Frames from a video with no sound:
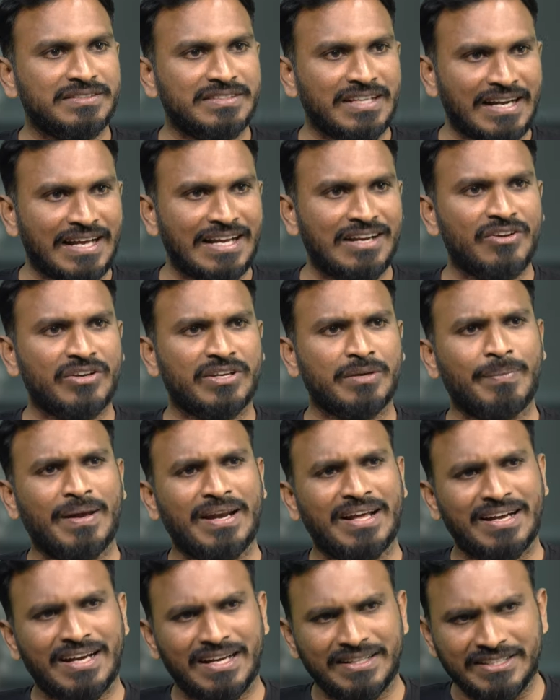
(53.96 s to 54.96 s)
జనాల్లోకి
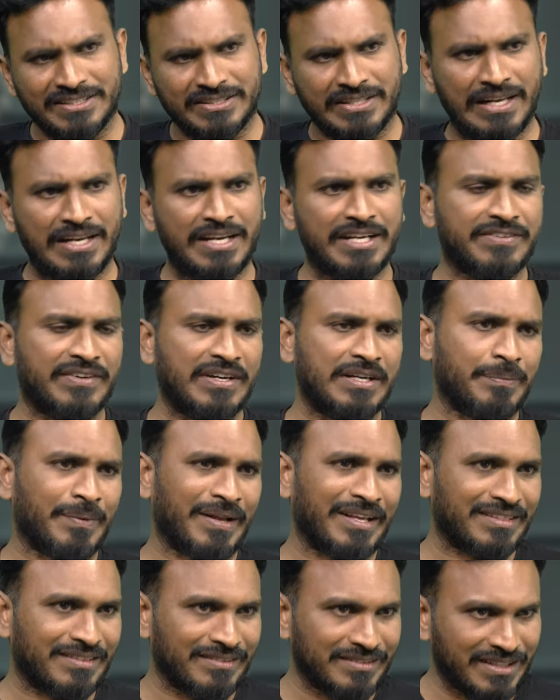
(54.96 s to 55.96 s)
బలంగా తీసుకెళ్లేటువంటి
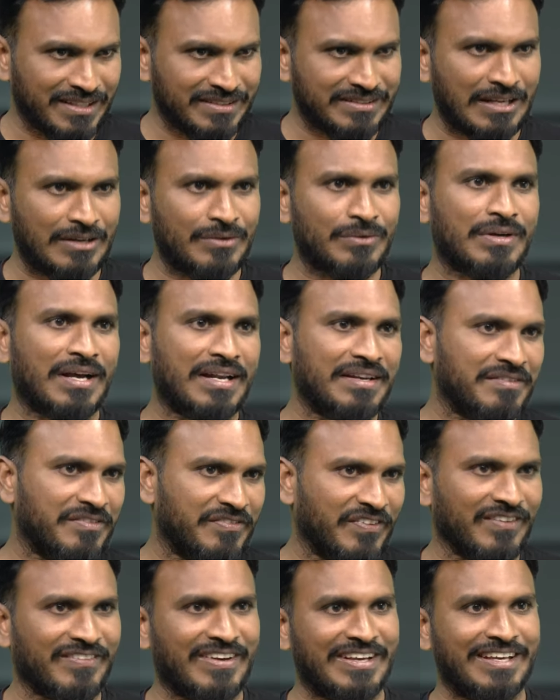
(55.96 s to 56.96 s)
ప్రయత్నం చేశారు కానీ
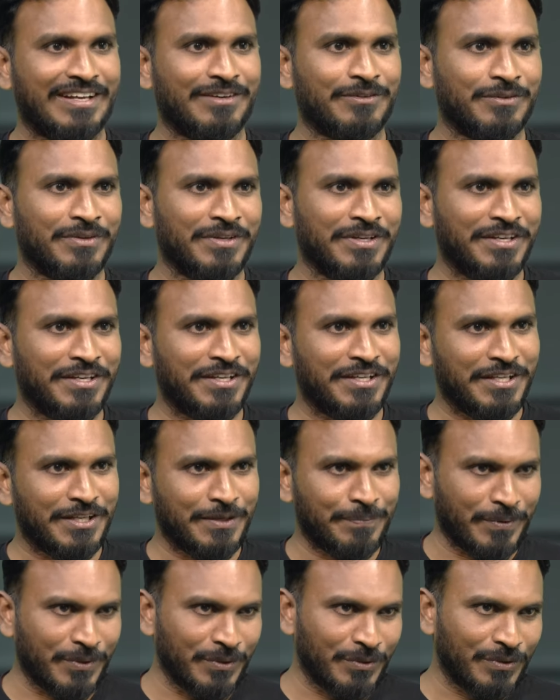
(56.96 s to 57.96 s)
విఫలమయ్యారు
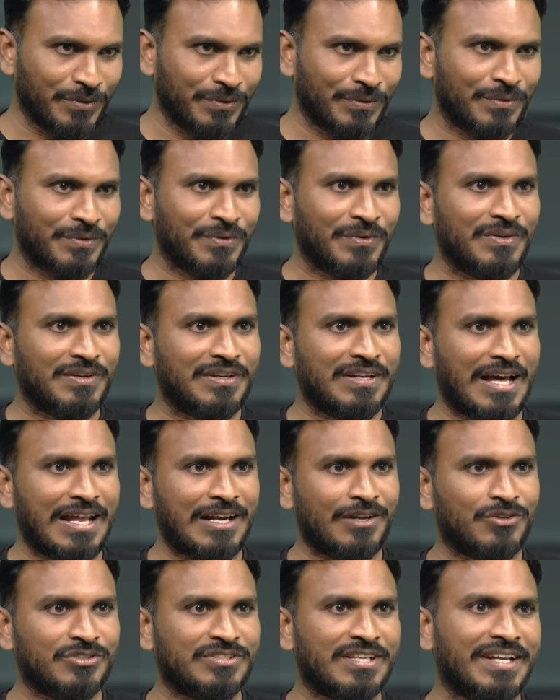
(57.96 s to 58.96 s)
ఇప్పుడు
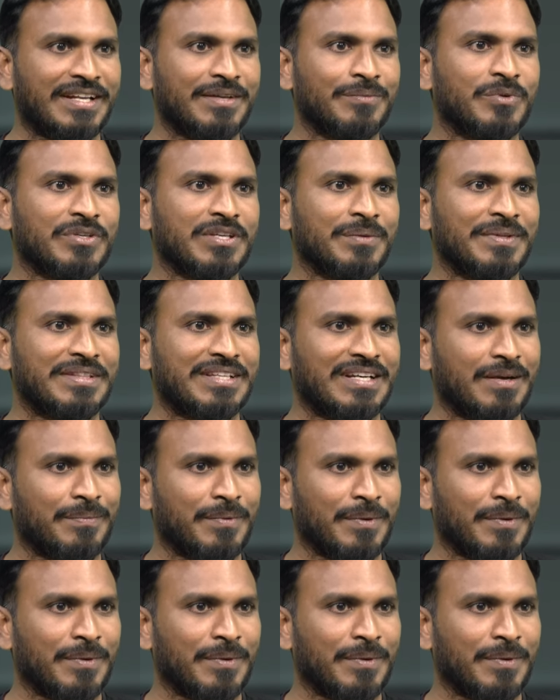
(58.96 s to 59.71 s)
నాలుగోసారి ముఖ్యమంత్రిగా